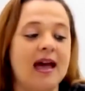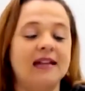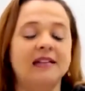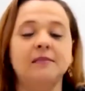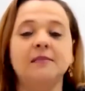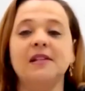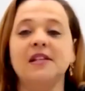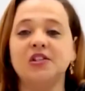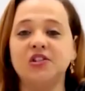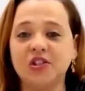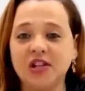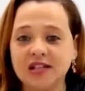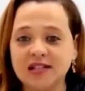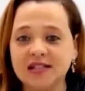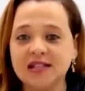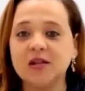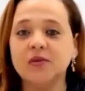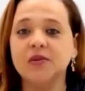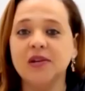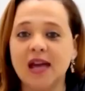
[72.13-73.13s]

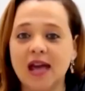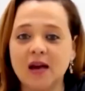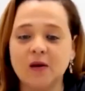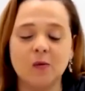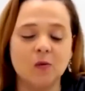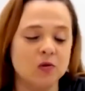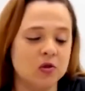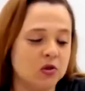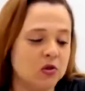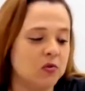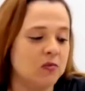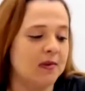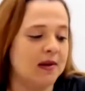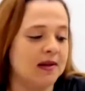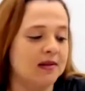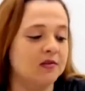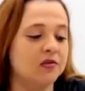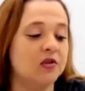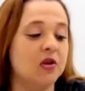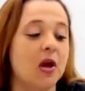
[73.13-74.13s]
administração de recursos
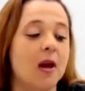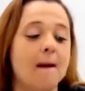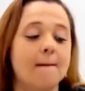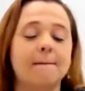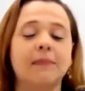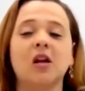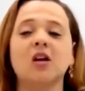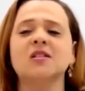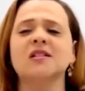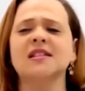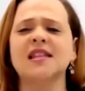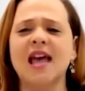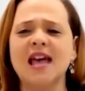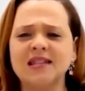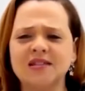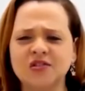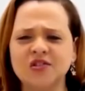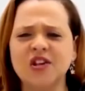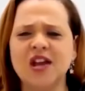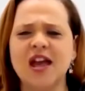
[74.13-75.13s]
humanos,
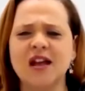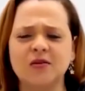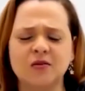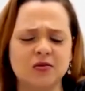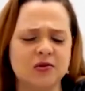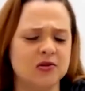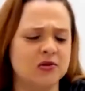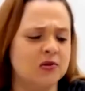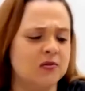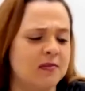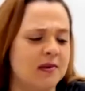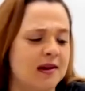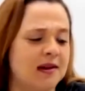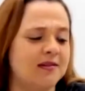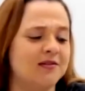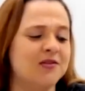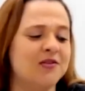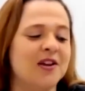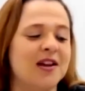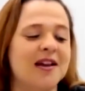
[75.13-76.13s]
processos de recursos
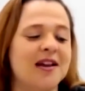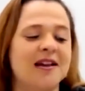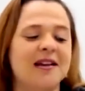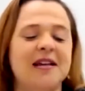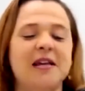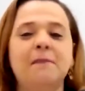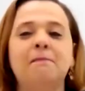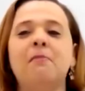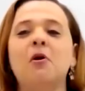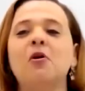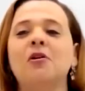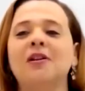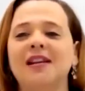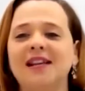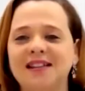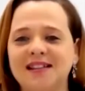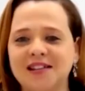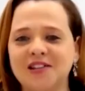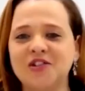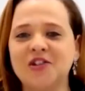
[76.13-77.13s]
humanos e
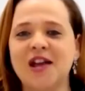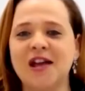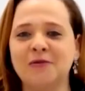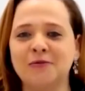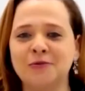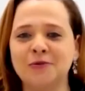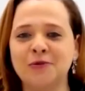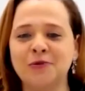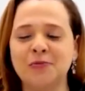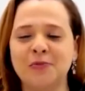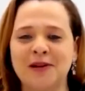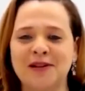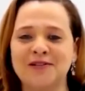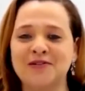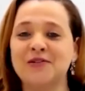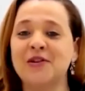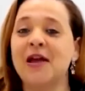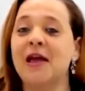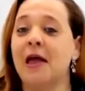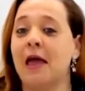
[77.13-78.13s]
políticas de recursos
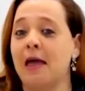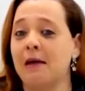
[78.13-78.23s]
humanos.